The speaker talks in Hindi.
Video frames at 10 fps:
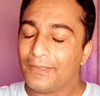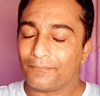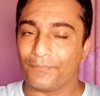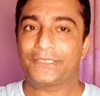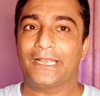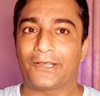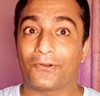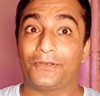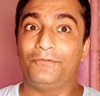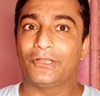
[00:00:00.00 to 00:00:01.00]
मजा करो
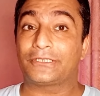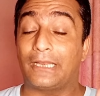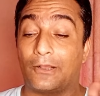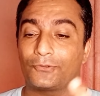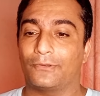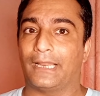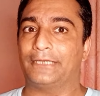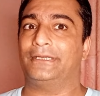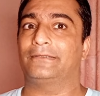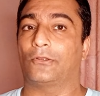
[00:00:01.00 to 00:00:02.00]
रिव्यू अच्छा लगाओ तो लाइक
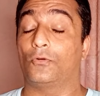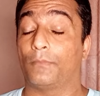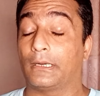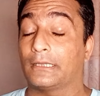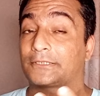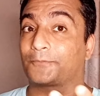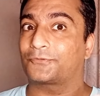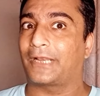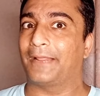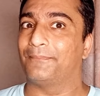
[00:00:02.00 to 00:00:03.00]
शेयर जरूर मारना
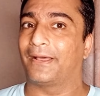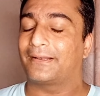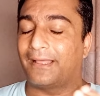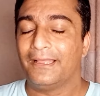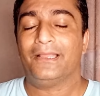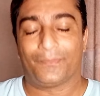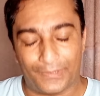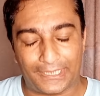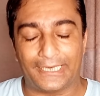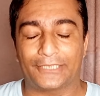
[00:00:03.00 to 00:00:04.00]
सब्सक्राइब मारना
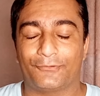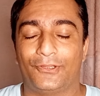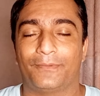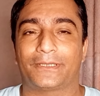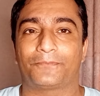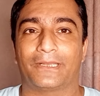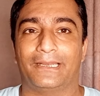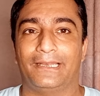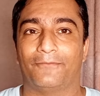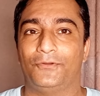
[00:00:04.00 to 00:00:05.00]
मिलते हैं नेक्स्ट वीडियो में तब तक के
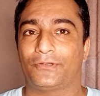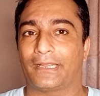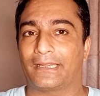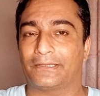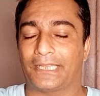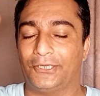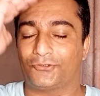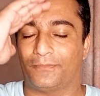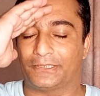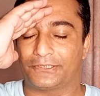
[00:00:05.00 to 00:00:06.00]
लिए लव यू टेक केयर थैंक यू
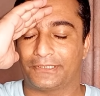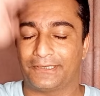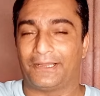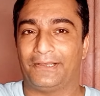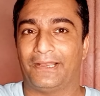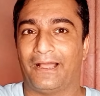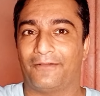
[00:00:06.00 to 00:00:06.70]
सो मच अल्लाह